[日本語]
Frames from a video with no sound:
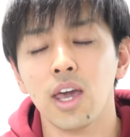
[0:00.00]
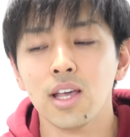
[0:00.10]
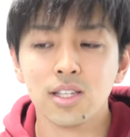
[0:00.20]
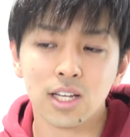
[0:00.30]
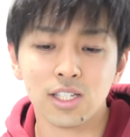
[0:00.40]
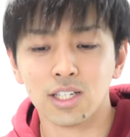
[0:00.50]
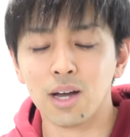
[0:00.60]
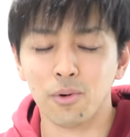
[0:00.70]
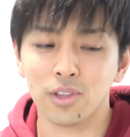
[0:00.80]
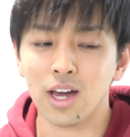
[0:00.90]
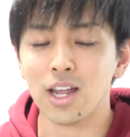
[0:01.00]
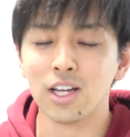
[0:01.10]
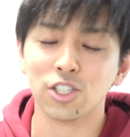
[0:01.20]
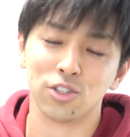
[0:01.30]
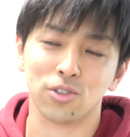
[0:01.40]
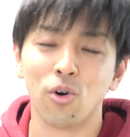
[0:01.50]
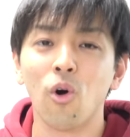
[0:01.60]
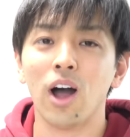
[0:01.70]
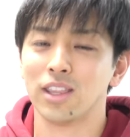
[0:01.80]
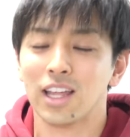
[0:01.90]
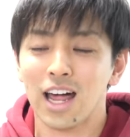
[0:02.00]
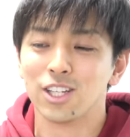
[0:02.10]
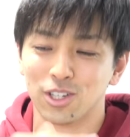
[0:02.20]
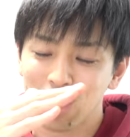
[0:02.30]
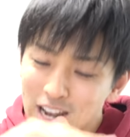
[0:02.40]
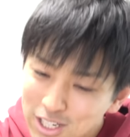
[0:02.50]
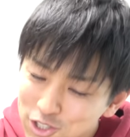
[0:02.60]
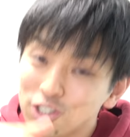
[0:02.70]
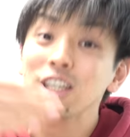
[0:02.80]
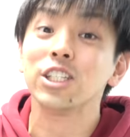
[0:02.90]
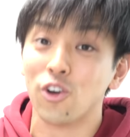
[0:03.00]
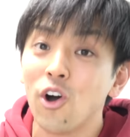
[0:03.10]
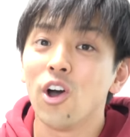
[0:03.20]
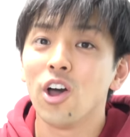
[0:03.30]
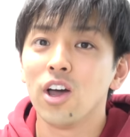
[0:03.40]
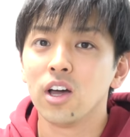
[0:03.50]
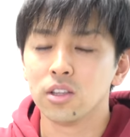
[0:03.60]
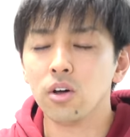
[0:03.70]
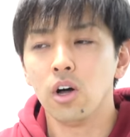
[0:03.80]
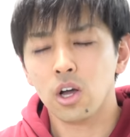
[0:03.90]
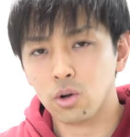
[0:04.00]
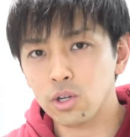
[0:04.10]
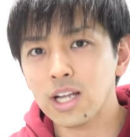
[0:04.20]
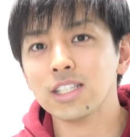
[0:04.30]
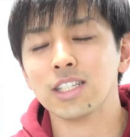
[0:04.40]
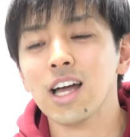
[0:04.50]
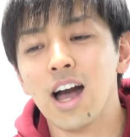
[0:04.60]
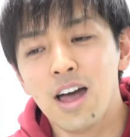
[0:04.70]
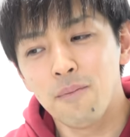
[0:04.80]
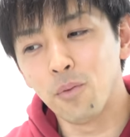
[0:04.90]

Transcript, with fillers: 偏差値がもう70後半、70以上の子たちが、